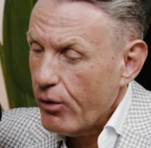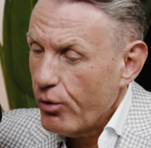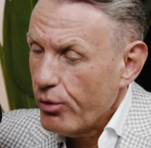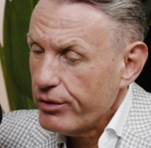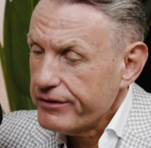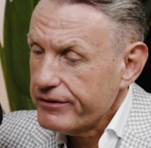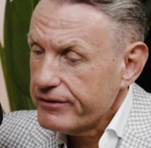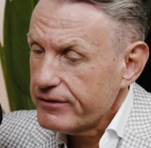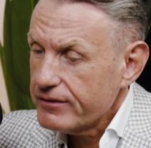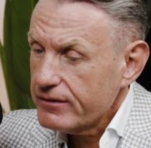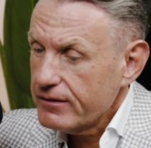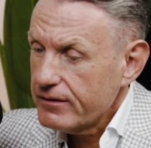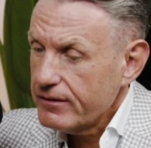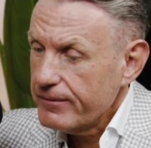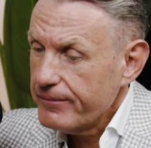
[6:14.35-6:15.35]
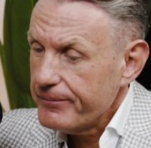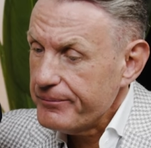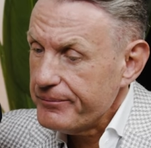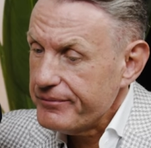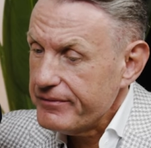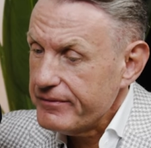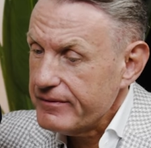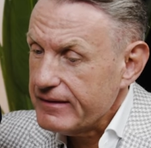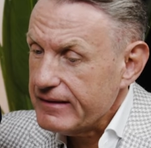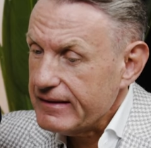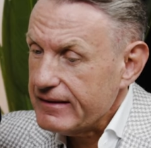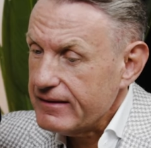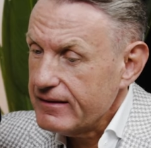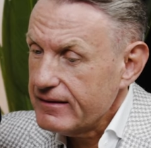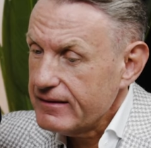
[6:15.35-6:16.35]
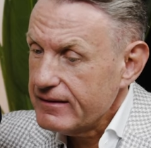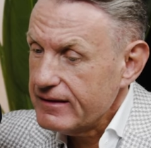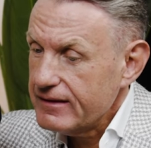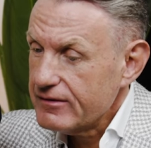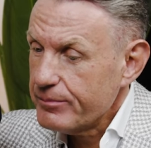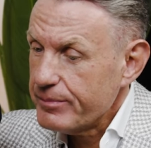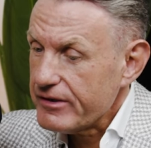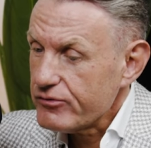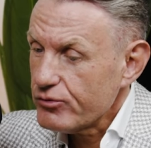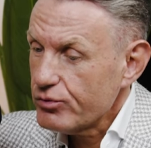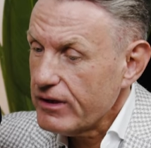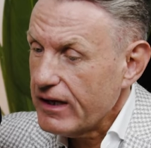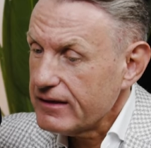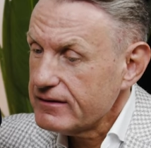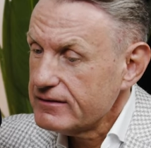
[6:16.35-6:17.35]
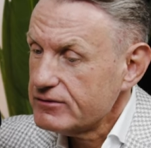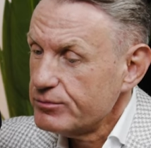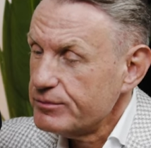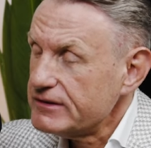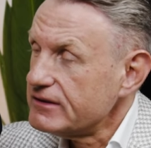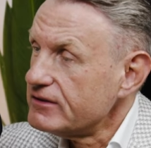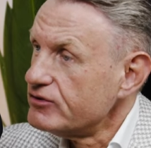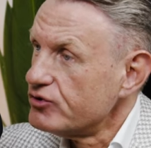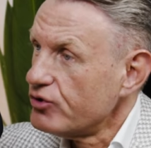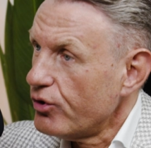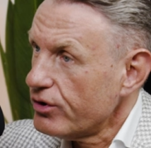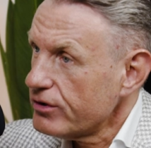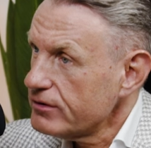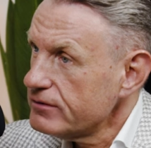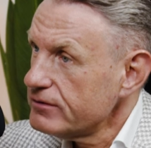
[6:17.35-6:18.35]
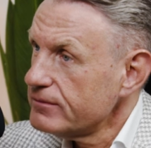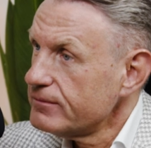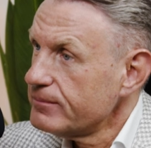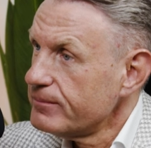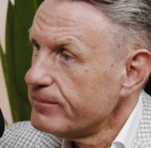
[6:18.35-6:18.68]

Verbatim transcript: Und diese Person hatte so ein bisschen Sorge,